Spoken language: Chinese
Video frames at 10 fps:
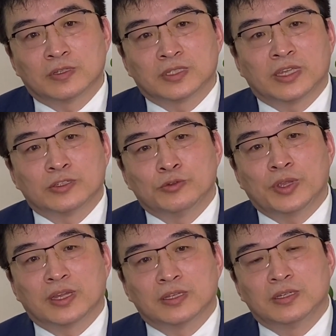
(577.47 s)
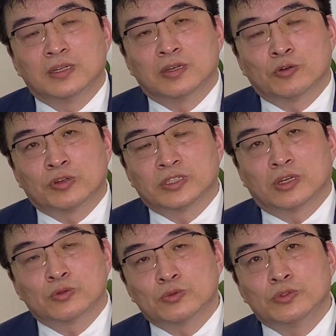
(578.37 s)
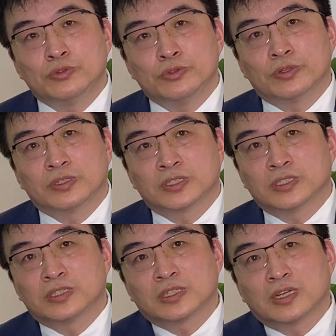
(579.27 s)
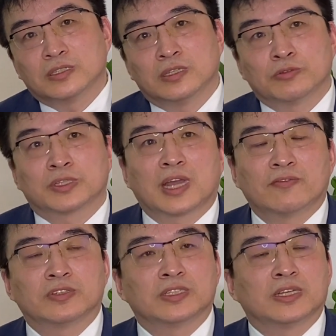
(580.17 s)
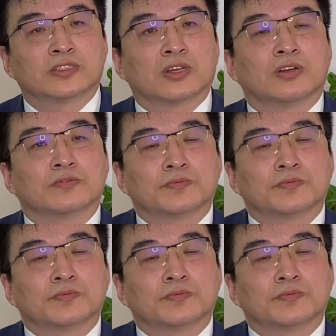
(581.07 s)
电影院或者交通工具，事实上也会大幅的减少。